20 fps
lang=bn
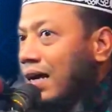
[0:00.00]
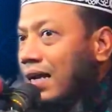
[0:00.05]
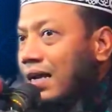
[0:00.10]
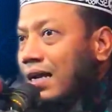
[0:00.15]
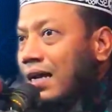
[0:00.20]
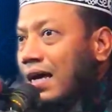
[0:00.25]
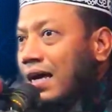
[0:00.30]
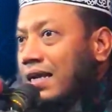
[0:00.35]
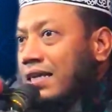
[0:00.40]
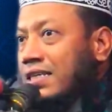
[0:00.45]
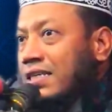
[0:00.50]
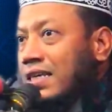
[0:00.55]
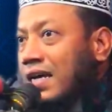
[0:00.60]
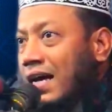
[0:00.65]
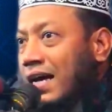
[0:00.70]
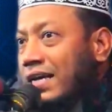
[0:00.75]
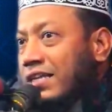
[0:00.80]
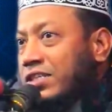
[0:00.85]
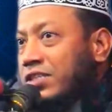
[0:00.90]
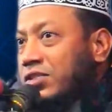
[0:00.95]
আল্লাহর
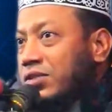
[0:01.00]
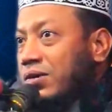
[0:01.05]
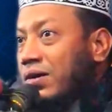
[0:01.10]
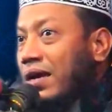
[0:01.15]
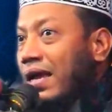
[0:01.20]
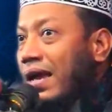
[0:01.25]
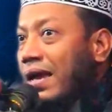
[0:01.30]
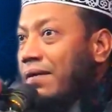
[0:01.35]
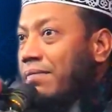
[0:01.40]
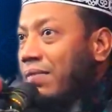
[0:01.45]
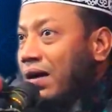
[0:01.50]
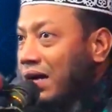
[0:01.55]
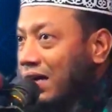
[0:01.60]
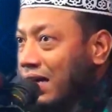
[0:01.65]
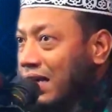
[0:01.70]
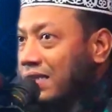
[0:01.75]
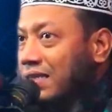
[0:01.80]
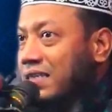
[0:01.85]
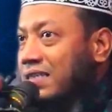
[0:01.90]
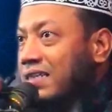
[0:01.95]
সাহায্য এই
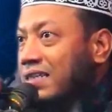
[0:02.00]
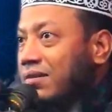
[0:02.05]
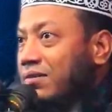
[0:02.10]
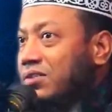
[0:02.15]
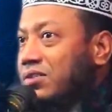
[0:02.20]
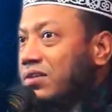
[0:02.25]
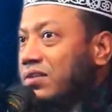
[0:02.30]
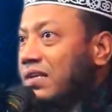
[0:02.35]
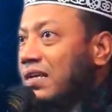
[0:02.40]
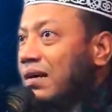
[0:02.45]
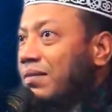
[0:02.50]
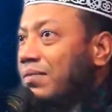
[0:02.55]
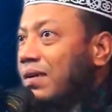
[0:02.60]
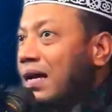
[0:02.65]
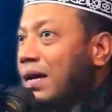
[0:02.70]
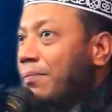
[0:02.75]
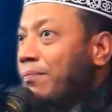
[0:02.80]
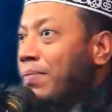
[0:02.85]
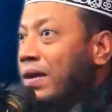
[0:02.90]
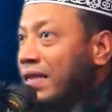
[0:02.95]
বাংলাদেশেও যদি
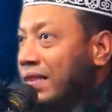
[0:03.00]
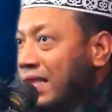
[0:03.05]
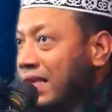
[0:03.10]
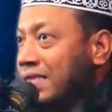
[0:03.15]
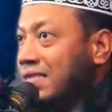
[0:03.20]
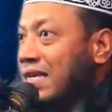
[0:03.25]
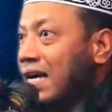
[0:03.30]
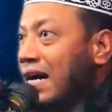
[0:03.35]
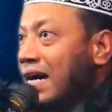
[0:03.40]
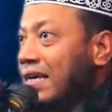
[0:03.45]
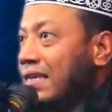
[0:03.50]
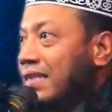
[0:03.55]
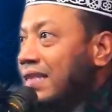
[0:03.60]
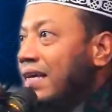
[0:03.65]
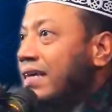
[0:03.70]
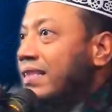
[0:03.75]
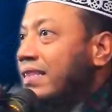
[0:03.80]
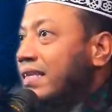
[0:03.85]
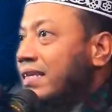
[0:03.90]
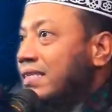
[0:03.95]
আমরা পেতে চাই
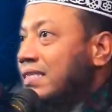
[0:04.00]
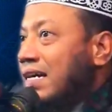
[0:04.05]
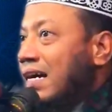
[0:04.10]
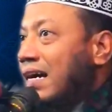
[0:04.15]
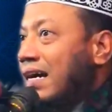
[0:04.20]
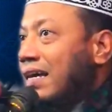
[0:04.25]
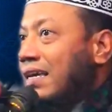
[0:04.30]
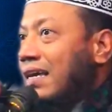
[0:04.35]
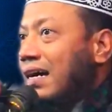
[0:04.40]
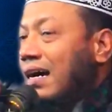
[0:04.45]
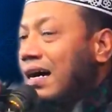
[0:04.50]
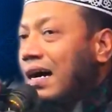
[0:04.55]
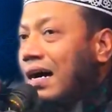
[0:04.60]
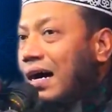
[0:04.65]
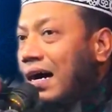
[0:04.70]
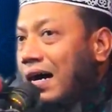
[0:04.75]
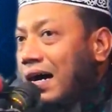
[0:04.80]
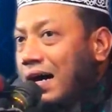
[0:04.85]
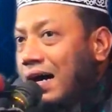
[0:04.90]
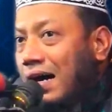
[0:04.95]
দেখতে চাই
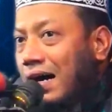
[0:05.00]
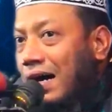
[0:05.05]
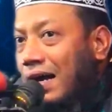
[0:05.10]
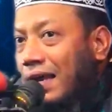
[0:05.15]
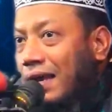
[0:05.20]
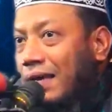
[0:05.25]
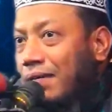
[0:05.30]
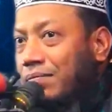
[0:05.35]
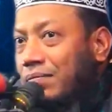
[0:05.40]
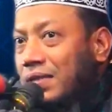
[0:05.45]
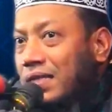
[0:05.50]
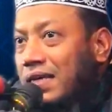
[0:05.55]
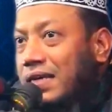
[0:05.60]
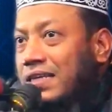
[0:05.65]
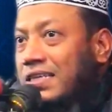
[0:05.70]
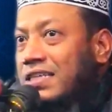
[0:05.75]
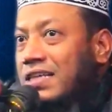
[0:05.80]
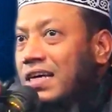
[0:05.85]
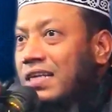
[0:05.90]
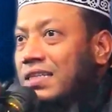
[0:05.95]

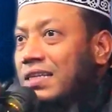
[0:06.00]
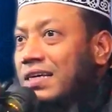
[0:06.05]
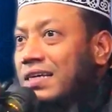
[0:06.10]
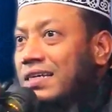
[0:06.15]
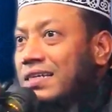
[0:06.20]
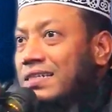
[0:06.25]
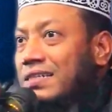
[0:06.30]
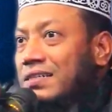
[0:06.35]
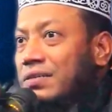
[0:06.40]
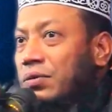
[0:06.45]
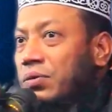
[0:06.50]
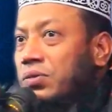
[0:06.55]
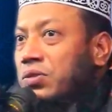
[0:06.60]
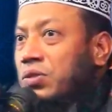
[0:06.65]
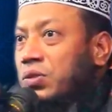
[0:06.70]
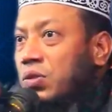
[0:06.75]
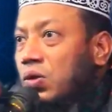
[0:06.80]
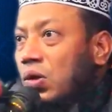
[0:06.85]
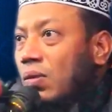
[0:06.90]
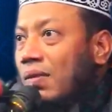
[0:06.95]
আলেমদের সাথে
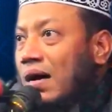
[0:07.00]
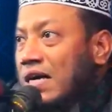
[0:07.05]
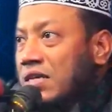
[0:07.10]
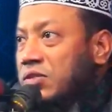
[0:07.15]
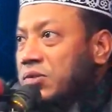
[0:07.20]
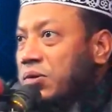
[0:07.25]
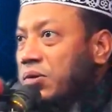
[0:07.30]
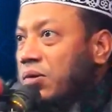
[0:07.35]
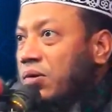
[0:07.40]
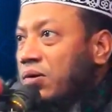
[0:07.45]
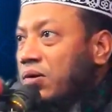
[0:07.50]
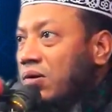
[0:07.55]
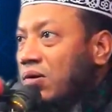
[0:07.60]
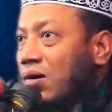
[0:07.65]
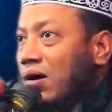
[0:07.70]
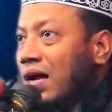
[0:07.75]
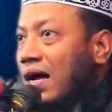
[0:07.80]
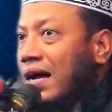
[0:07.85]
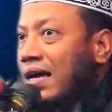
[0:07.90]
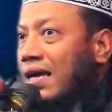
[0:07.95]
উত্তম আচরণ
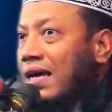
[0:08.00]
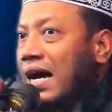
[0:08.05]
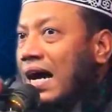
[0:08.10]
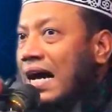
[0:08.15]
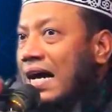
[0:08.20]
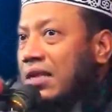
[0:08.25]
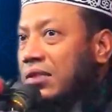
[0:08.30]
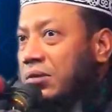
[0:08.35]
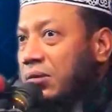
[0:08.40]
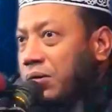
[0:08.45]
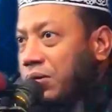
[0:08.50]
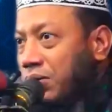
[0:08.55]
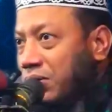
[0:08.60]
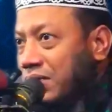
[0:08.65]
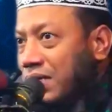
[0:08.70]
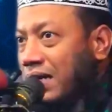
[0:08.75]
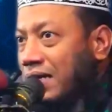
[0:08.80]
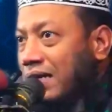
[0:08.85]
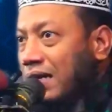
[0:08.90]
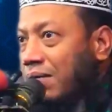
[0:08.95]
করা আয়াত
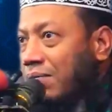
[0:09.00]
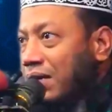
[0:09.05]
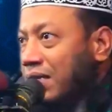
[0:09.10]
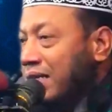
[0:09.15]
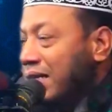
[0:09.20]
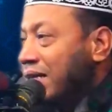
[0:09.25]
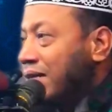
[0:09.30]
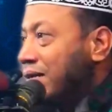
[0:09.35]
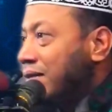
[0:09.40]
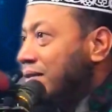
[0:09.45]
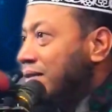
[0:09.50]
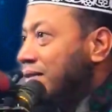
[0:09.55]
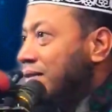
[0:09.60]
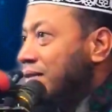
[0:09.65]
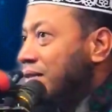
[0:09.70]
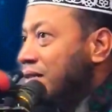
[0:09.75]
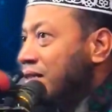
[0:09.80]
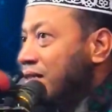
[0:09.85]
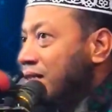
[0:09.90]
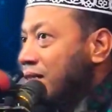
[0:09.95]
অনুযায়ী আমাদের
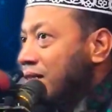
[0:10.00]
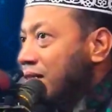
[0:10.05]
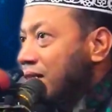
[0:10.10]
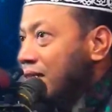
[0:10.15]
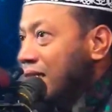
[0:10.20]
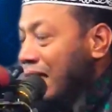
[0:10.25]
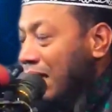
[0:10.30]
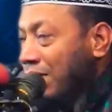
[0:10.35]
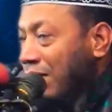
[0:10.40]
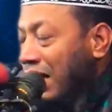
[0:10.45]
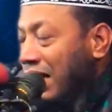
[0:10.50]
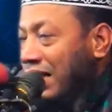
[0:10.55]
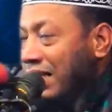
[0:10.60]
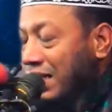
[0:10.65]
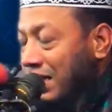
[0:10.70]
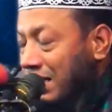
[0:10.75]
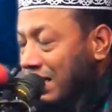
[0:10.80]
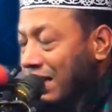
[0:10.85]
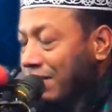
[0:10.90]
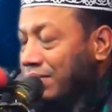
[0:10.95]

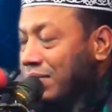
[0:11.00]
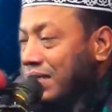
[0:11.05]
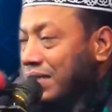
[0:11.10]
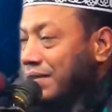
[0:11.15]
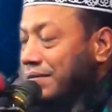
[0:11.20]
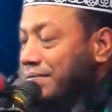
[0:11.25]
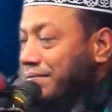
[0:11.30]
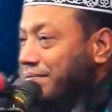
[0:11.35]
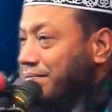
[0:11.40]
ইমানের দাবি